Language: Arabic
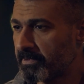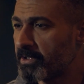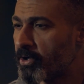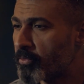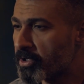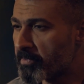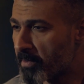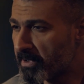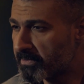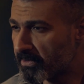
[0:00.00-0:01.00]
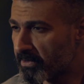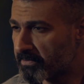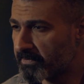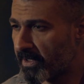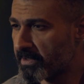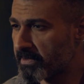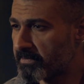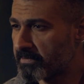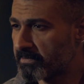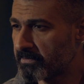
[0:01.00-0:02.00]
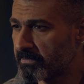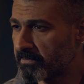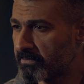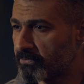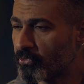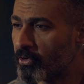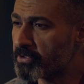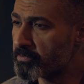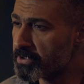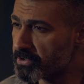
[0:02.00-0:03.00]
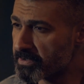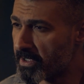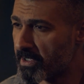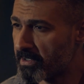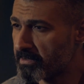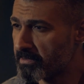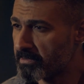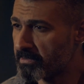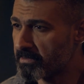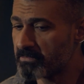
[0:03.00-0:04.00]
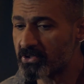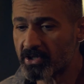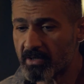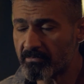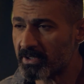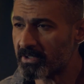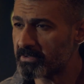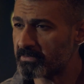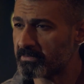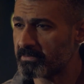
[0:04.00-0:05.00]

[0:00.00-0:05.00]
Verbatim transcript: انا عمري ما عملت غلط في حياتي طول عمري ماشي صح ماشي جنب الحيط